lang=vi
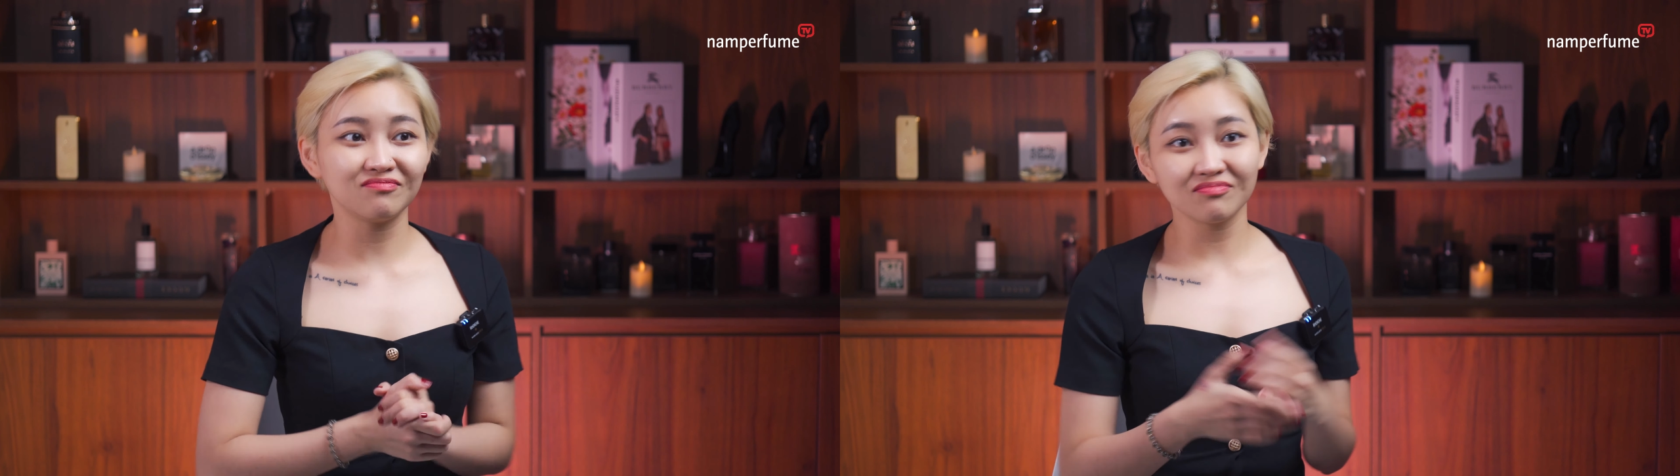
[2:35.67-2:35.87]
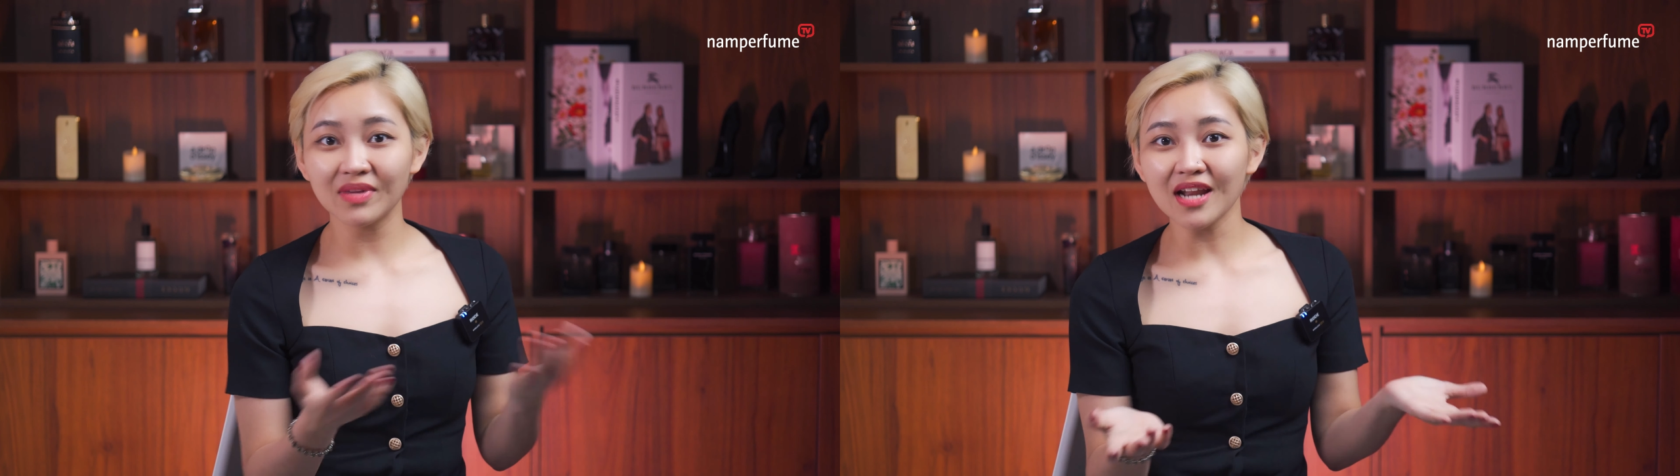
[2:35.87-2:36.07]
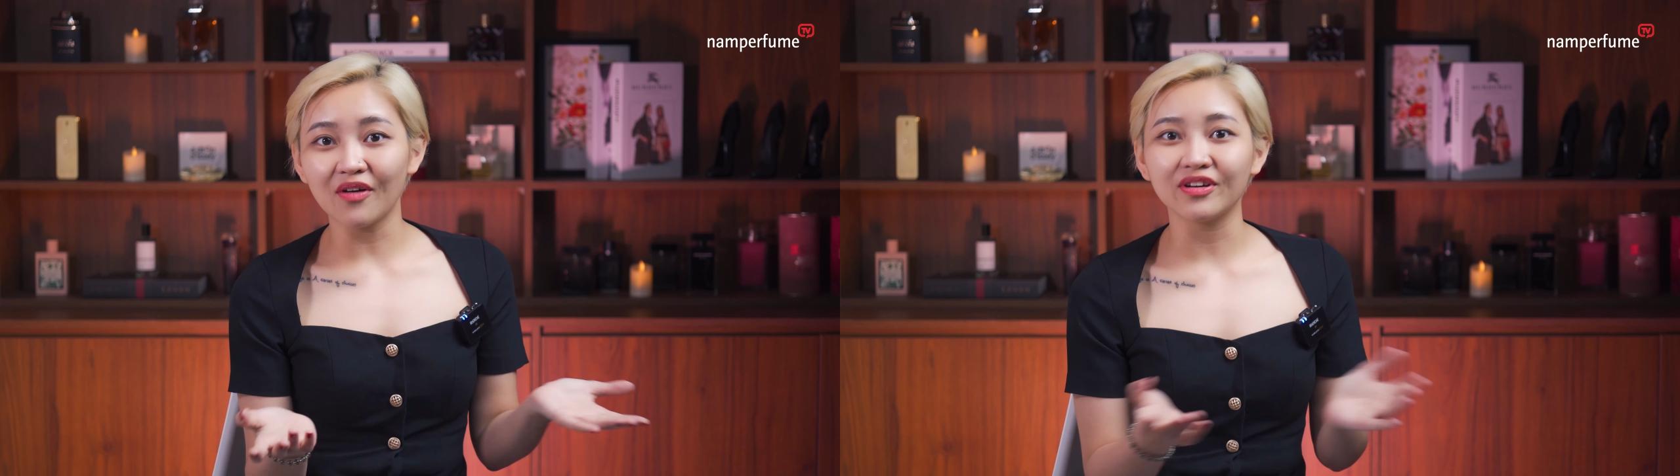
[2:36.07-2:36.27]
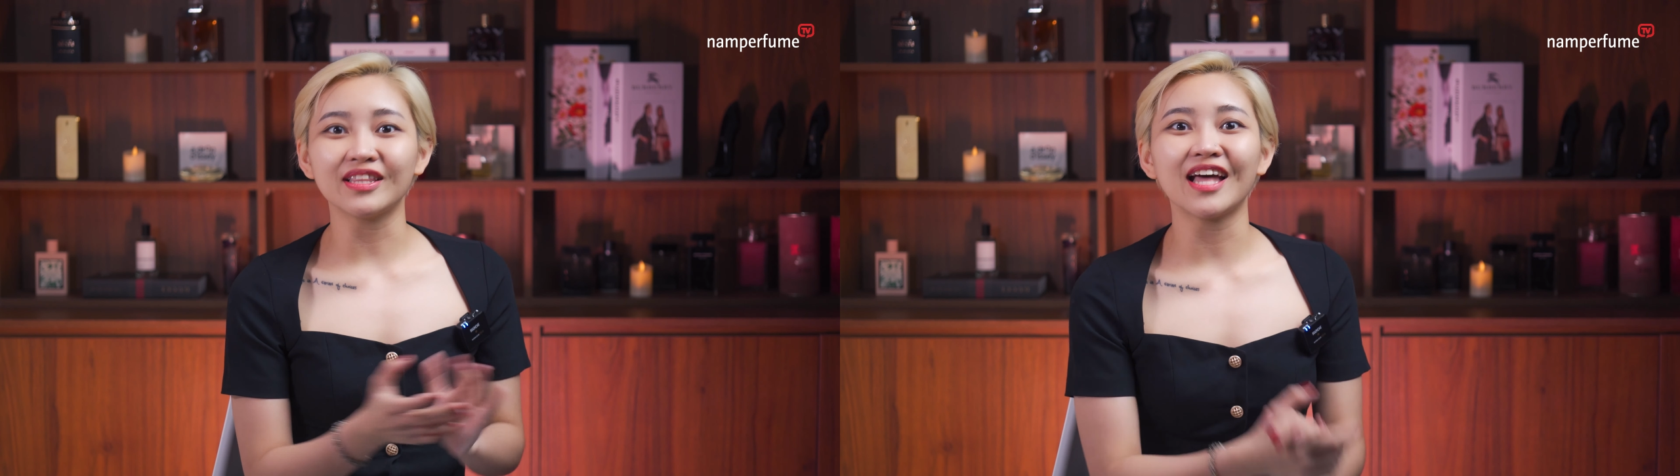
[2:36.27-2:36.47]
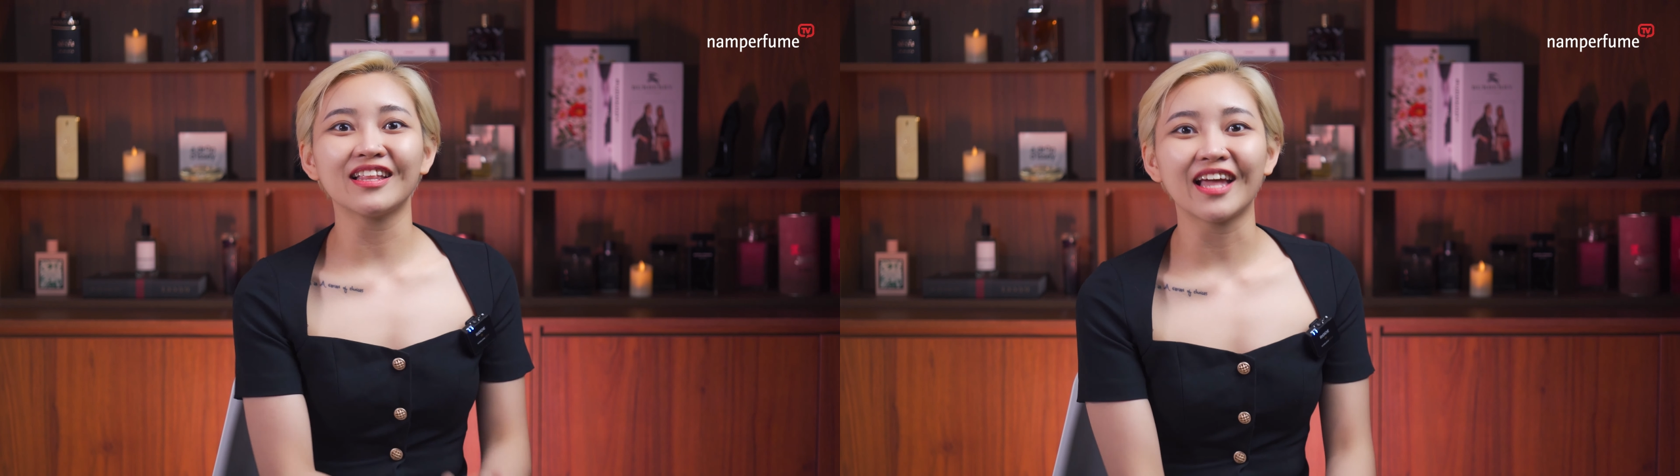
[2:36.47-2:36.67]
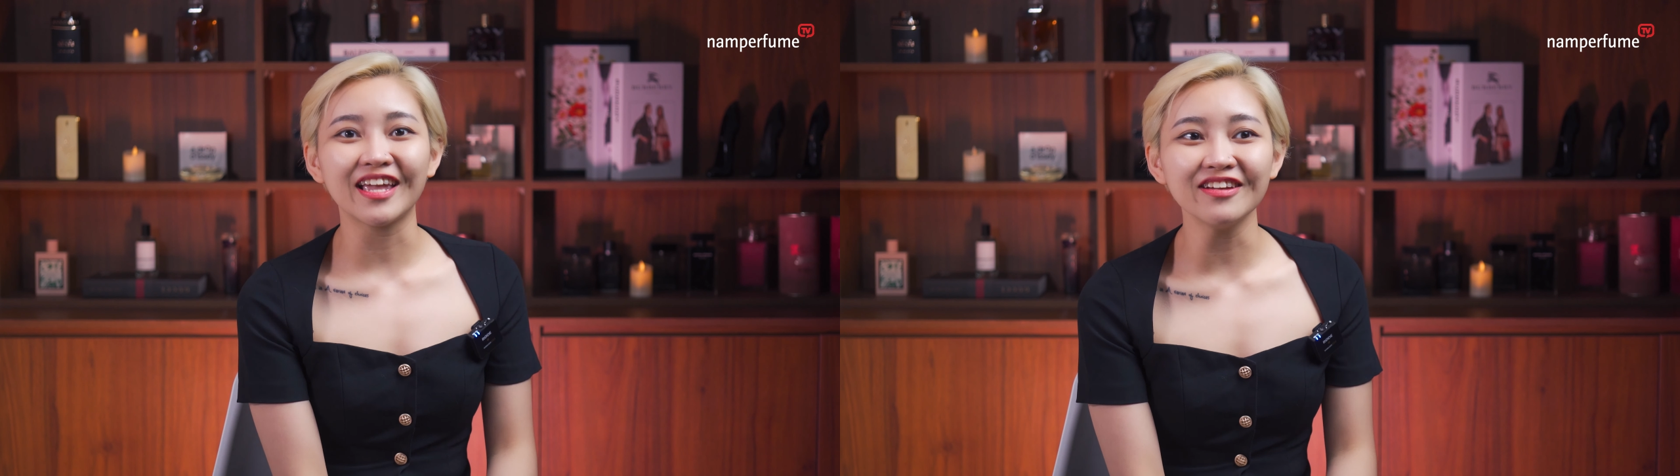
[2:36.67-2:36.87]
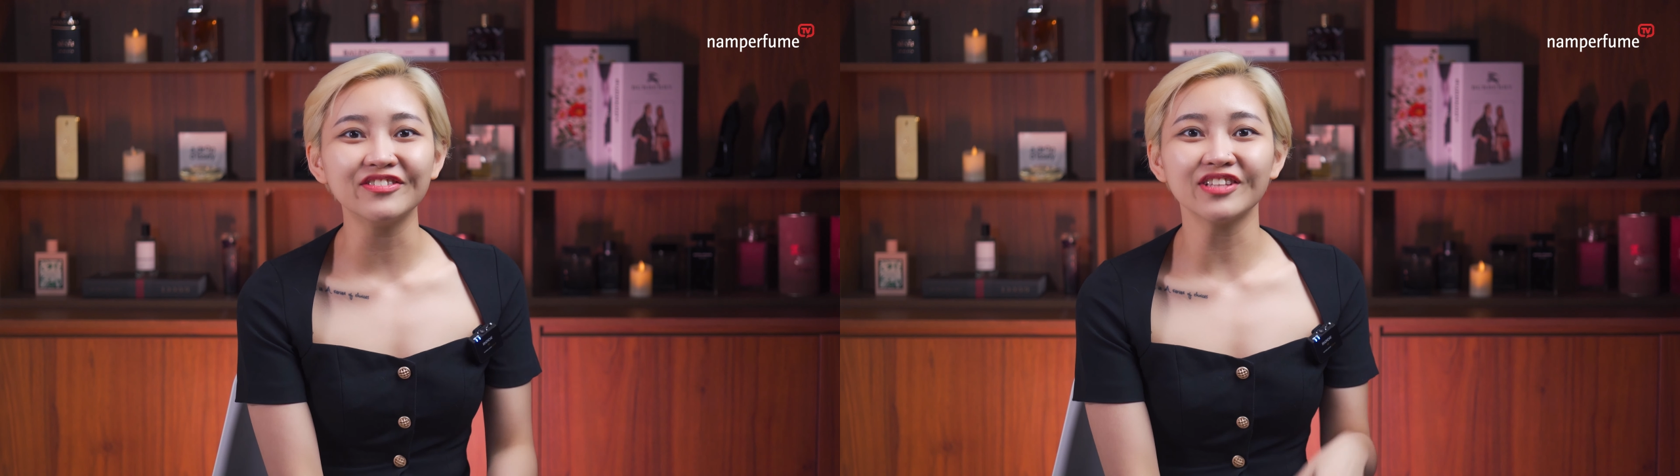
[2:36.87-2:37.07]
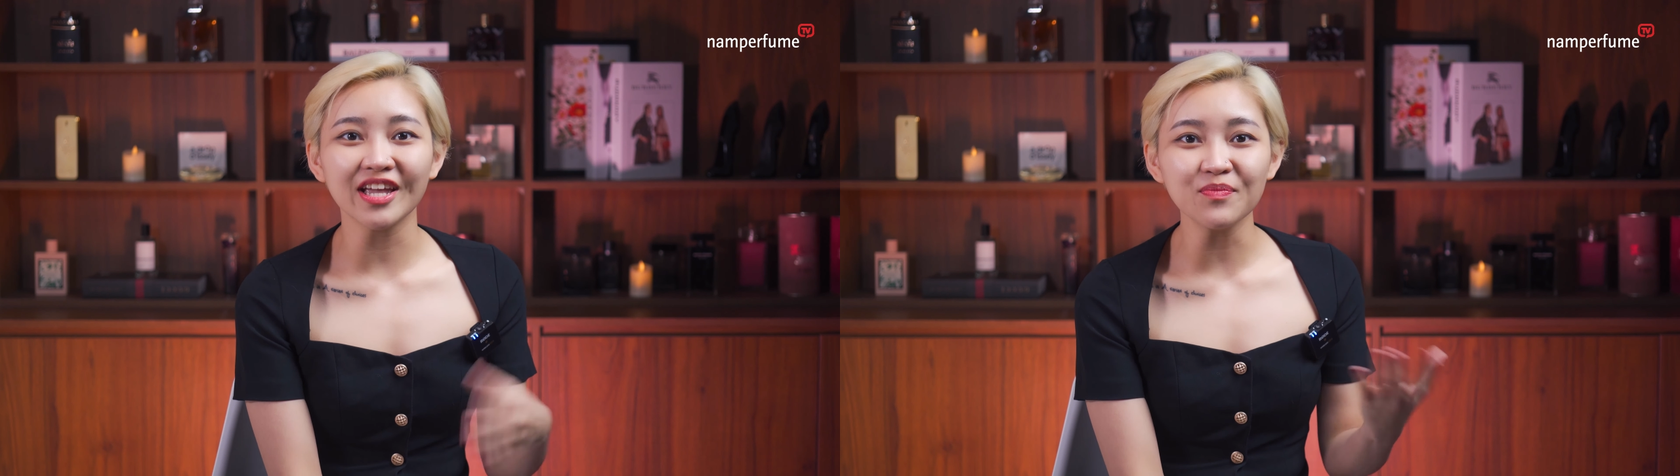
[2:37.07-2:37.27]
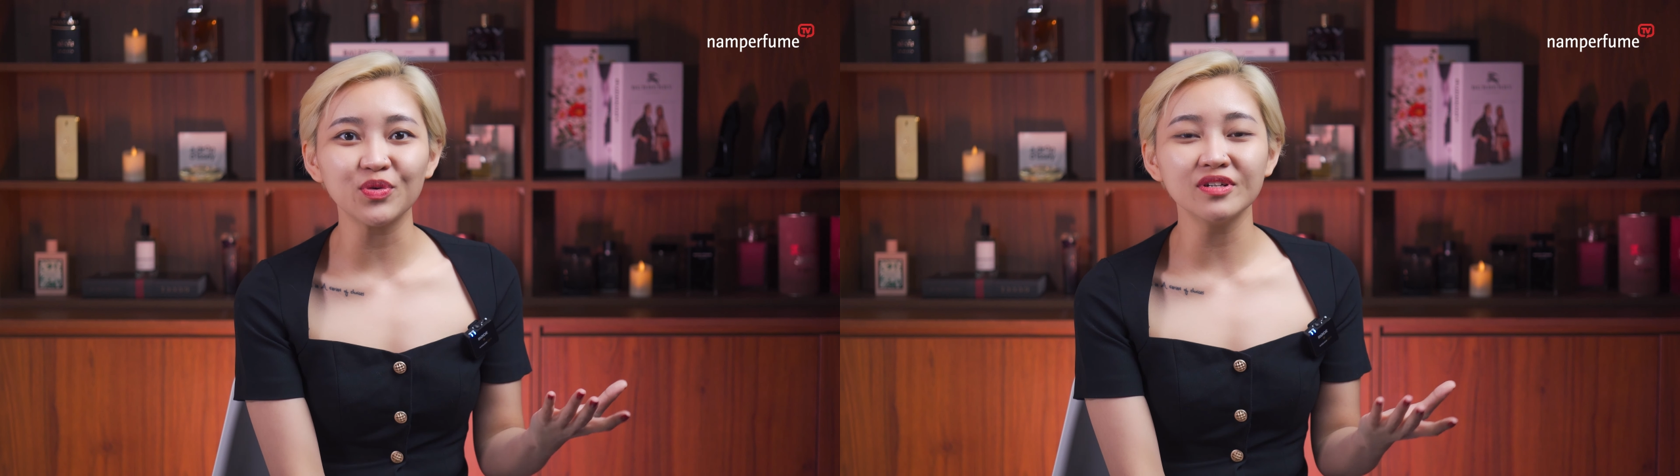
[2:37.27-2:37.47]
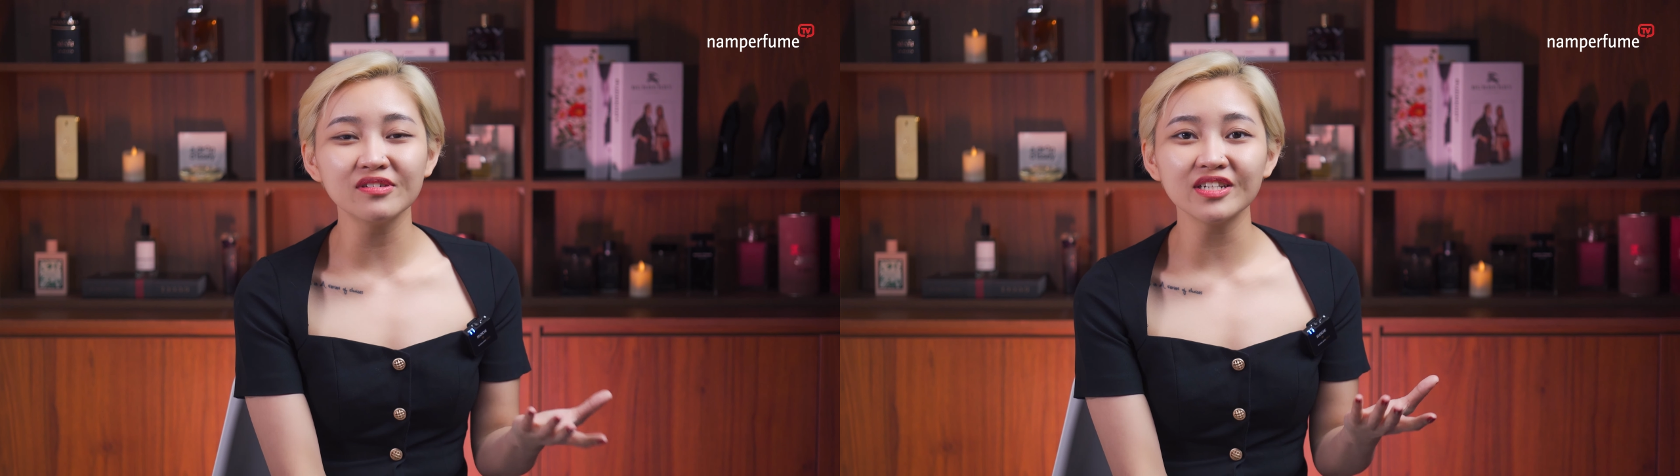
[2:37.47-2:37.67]
biết đâu người ta thấy ngửi thấy
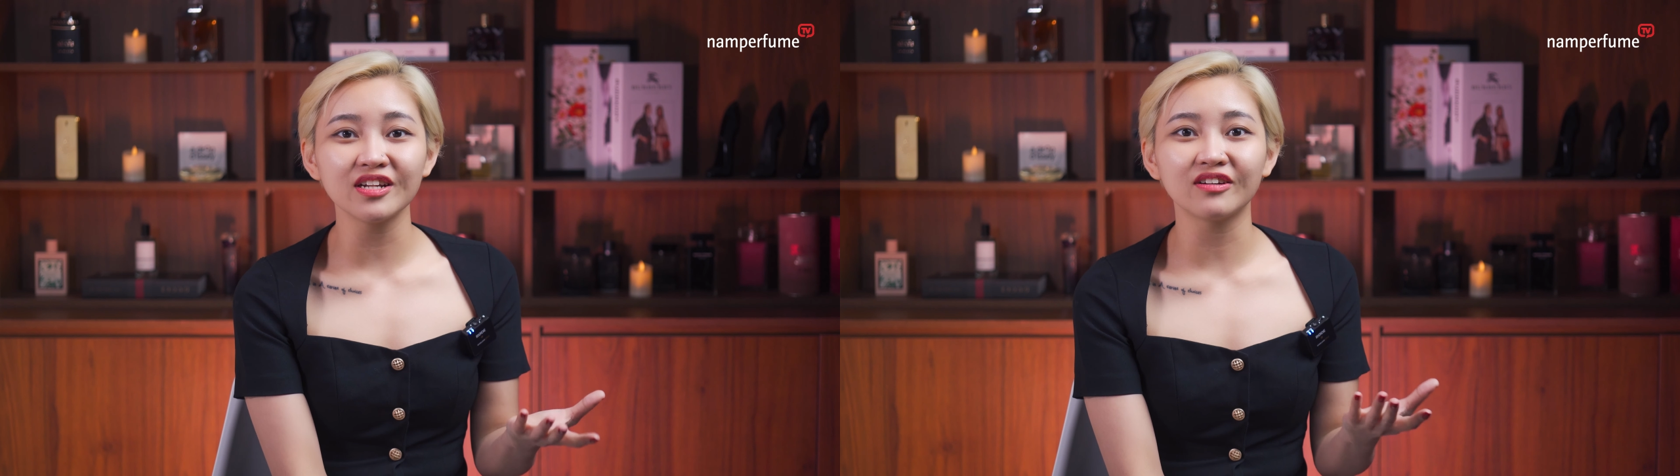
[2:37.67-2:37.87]
mùi hương ở trên